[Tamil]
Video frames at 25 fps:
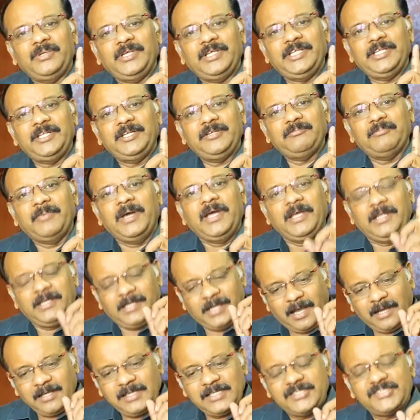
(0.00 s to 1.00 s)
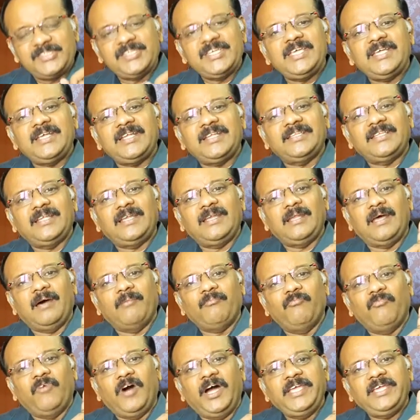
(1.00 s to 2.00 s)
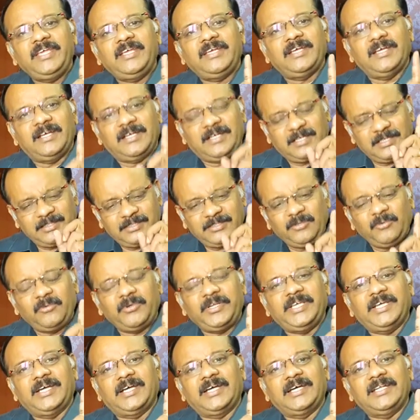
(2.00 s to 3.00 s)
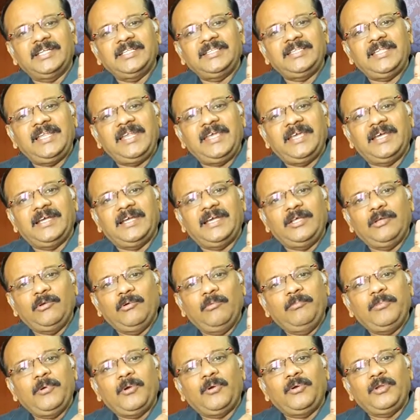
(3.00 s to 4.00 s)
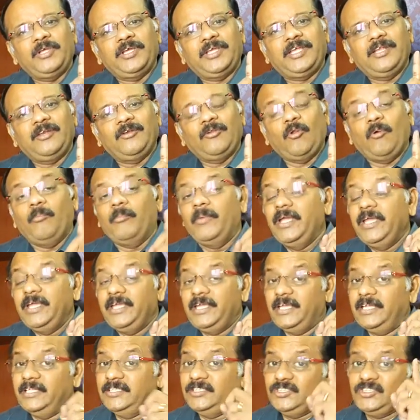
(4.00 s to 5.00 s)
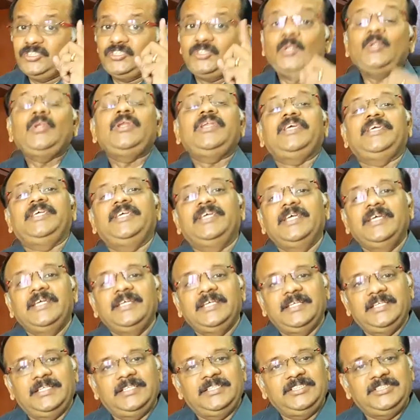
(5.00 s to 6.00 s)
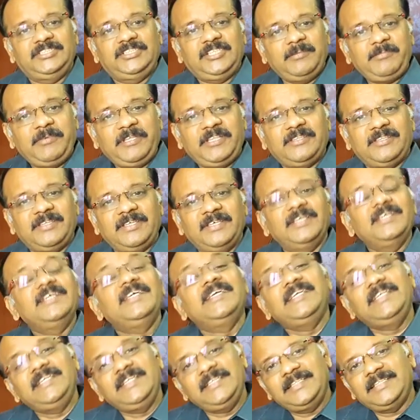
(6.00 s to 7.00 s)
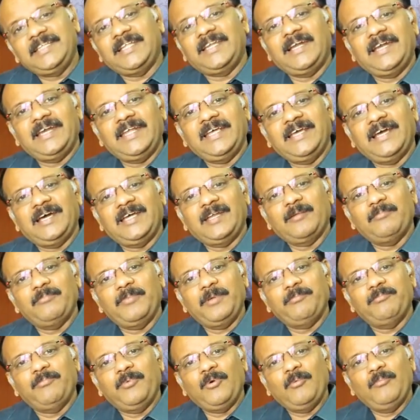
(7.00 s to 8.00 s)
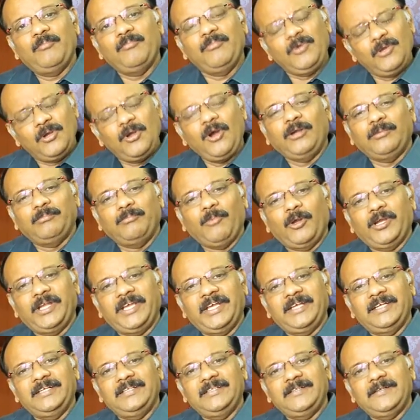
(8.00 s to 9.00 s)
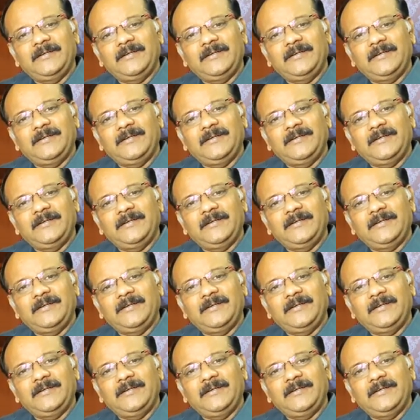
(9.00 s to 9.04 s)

கூட இரும் நாங்கள் செய்கிறதெல்லாம் வாய்க்க கர்த்தருடைய கருத்தில் எங்களை ஒப்புக் கொடுக்கின்றோம் என்று சொல்லி என்று ஜெபித்து இந்த நாளை ஆரம்பிப்போம் காட் மார்னிங்